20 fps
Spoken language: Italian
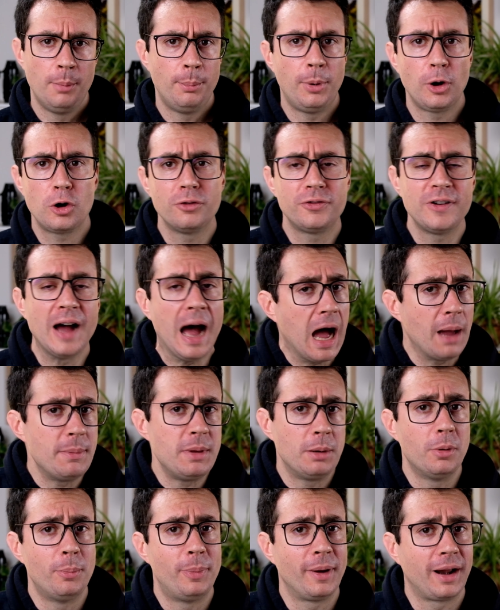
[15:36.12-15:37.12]
Poco fa
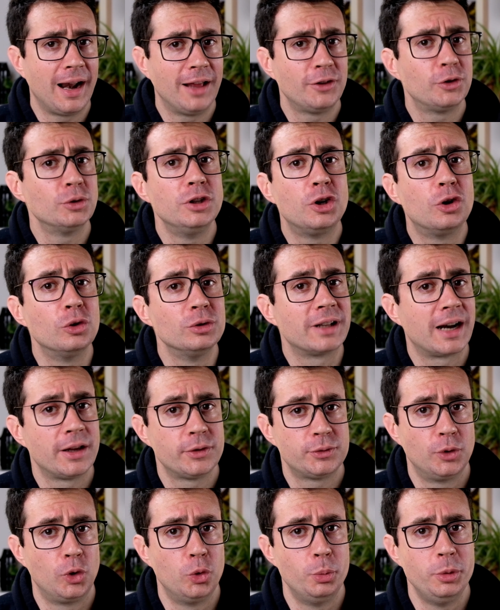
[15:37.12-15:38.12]
abbiamo parlato di
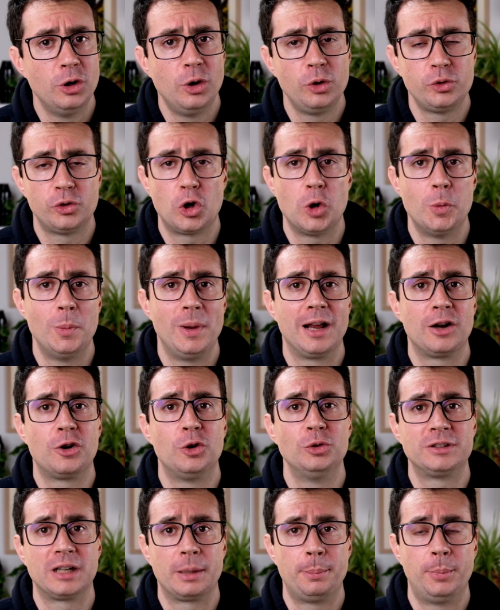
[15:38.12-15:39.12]
contrasto luminoso come la
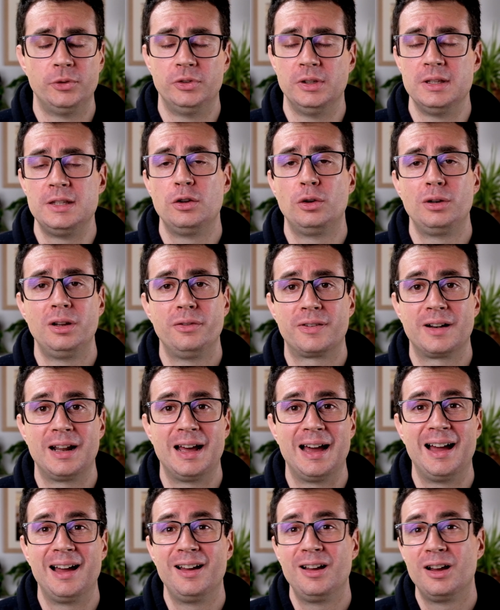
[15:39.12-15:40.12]
contrapposizione
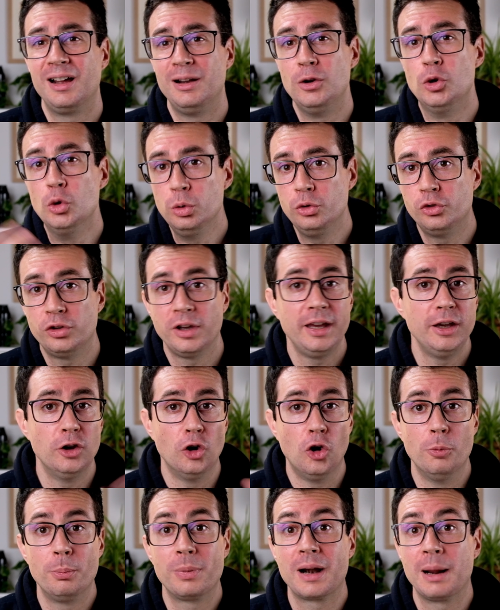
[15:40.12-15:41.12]
fra luce e
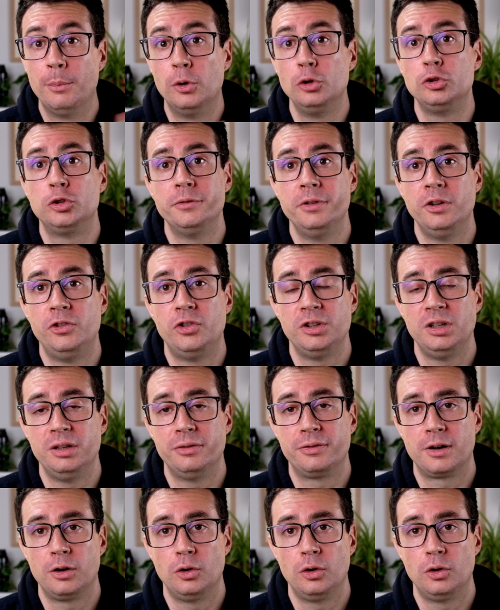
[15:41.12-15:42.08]
ombra molto vicini fra